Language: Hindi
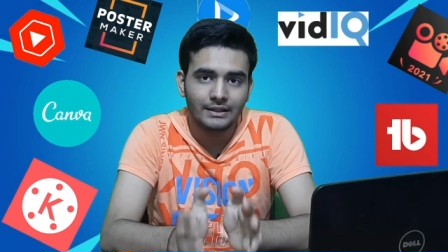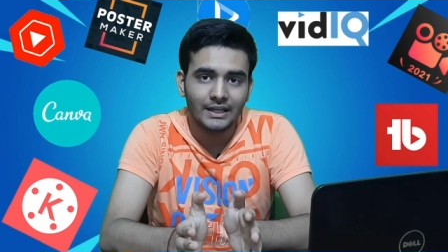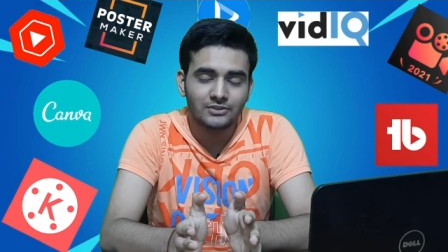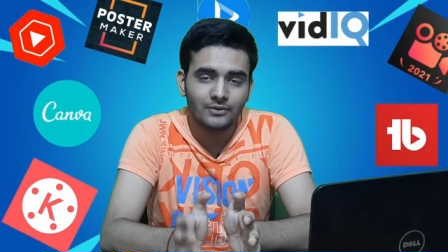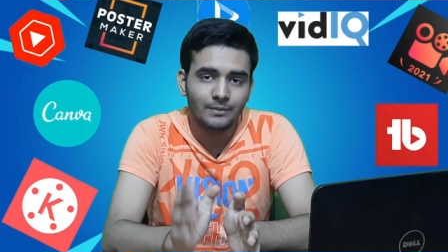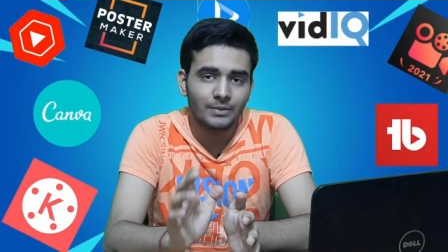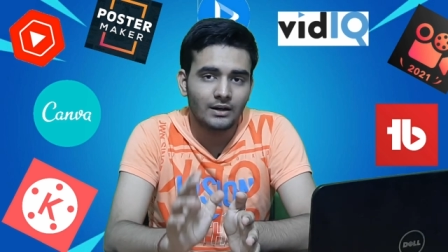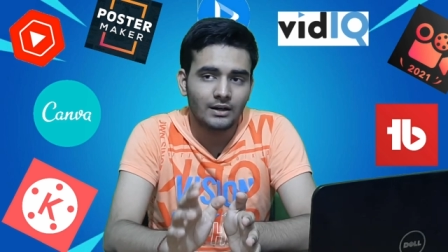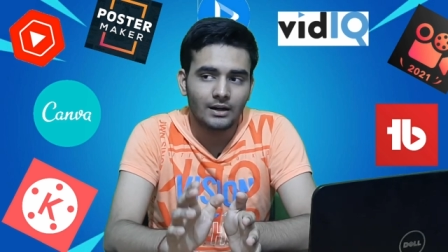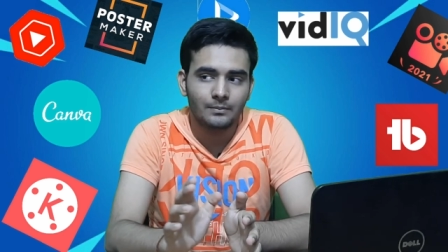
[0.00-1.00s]
नेक्स्ट वहीं
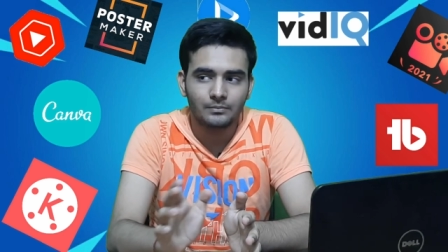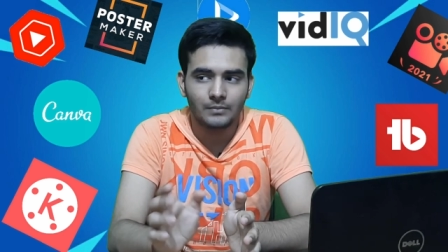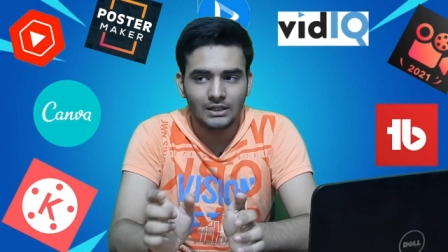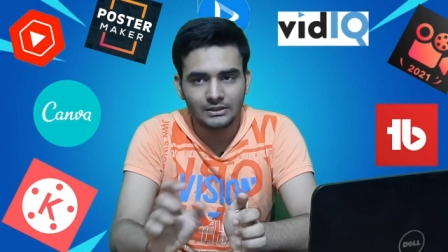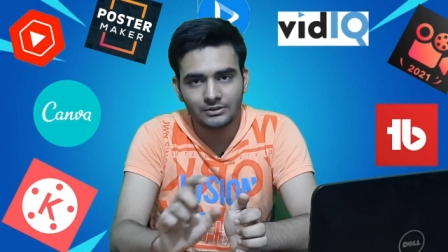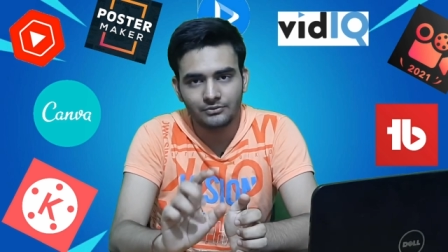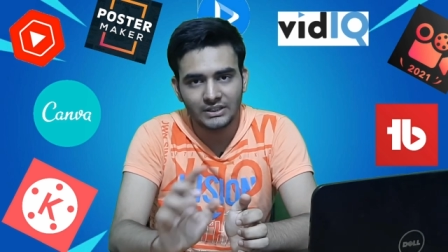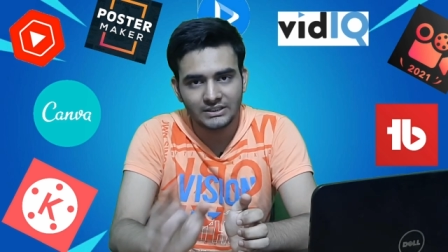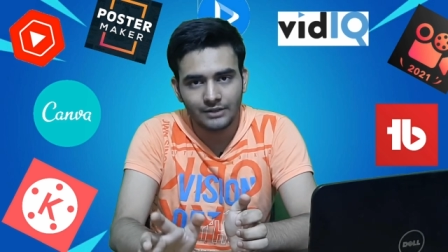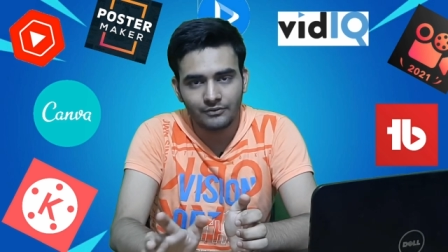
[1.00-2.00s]
पर अगर आप मान लीजिए
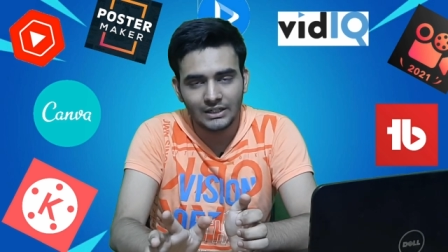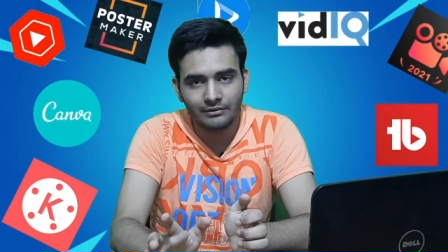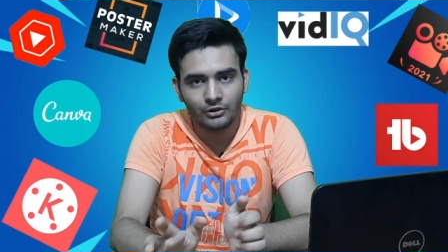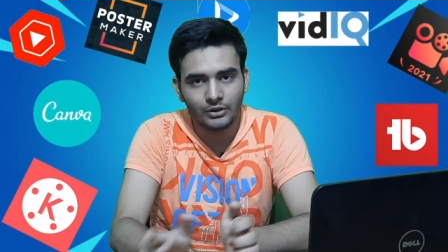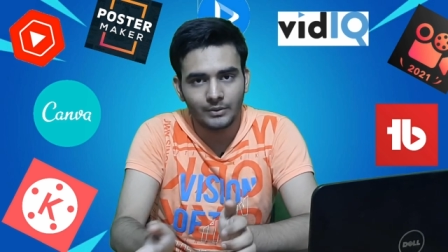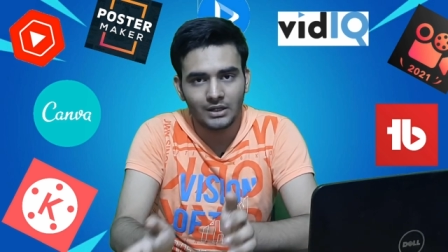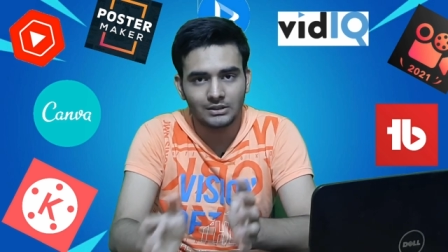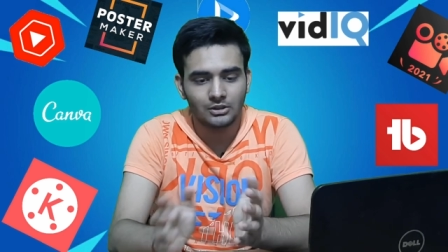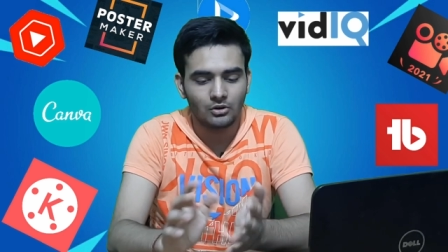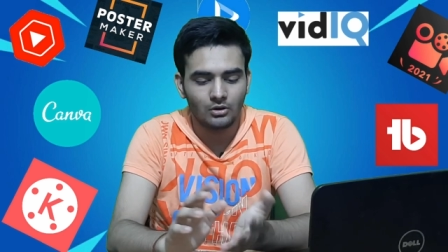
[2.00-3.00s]
फेस कैम वाली वीडियो नहीं
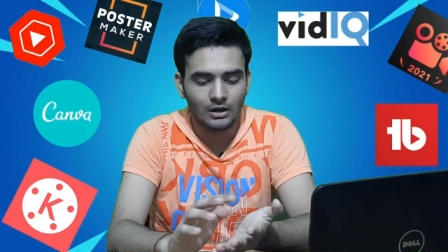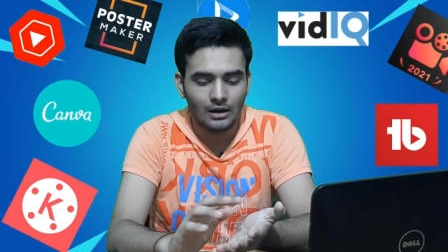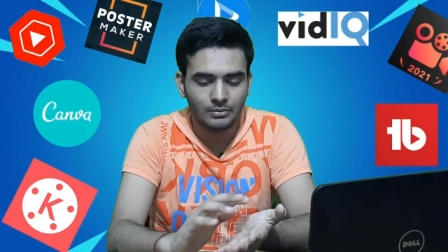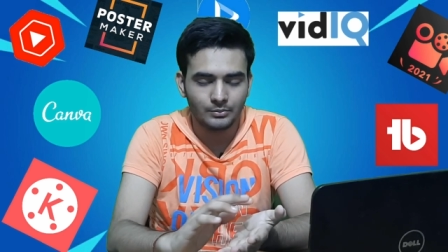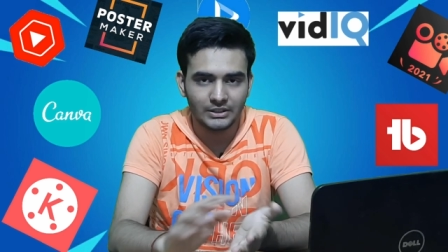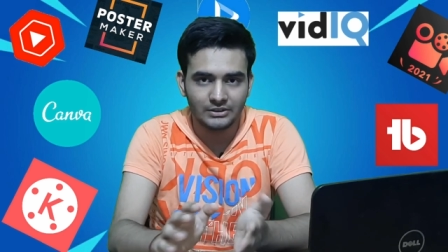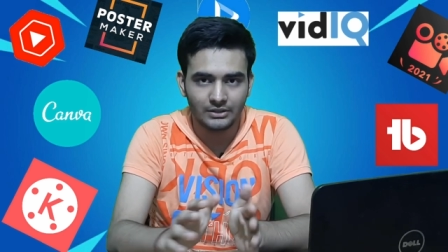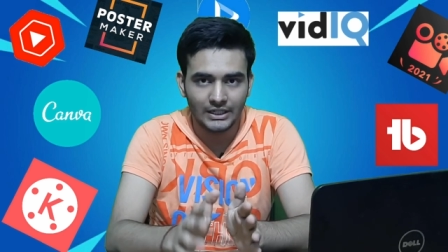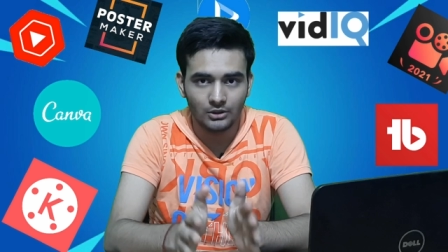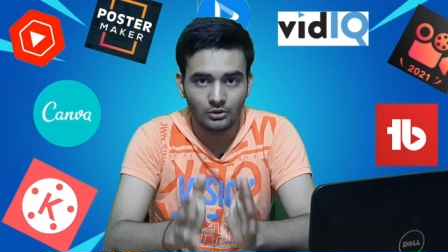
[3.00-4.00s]
बनाते और आप अपनी
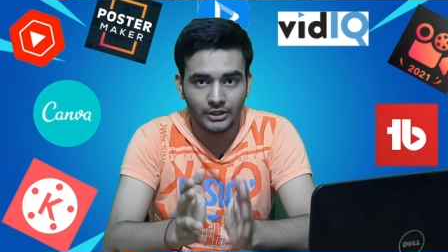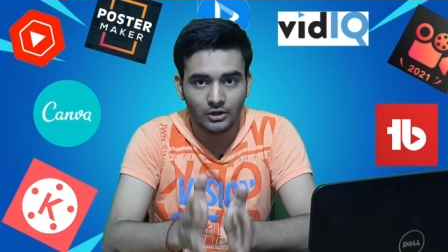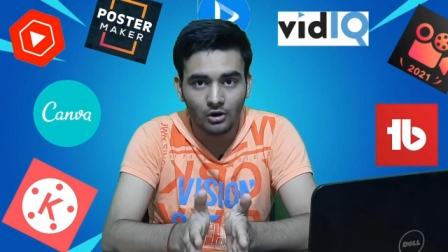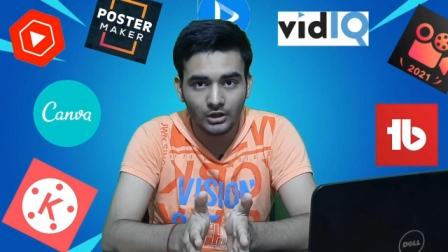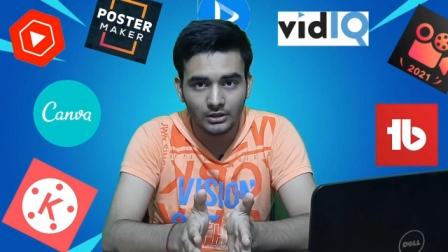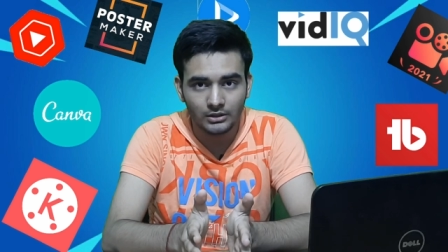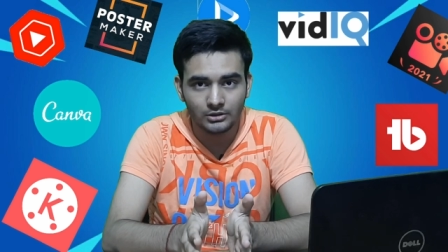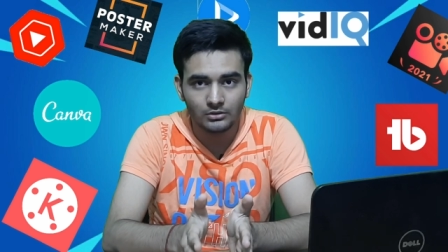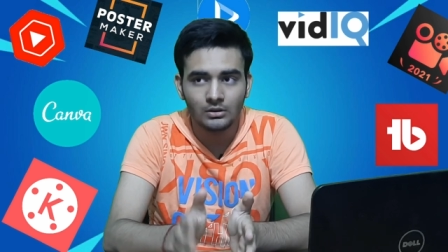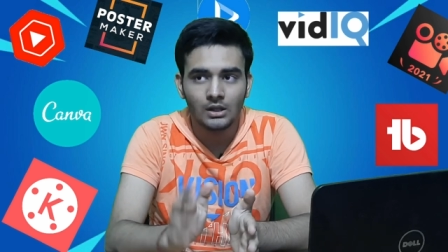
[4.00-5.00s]
स्क्रीन को रिकॉर्ड
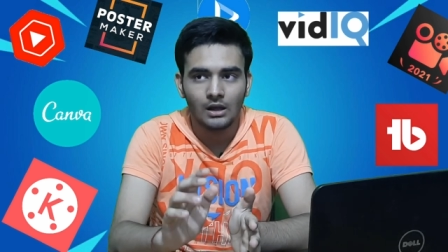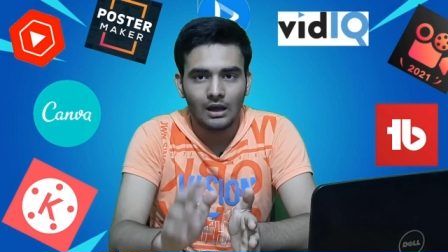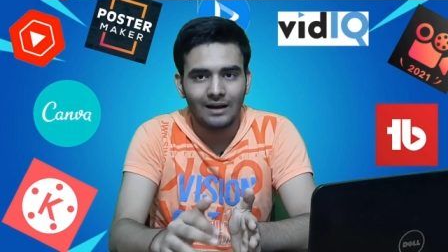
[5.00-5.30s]
करते हो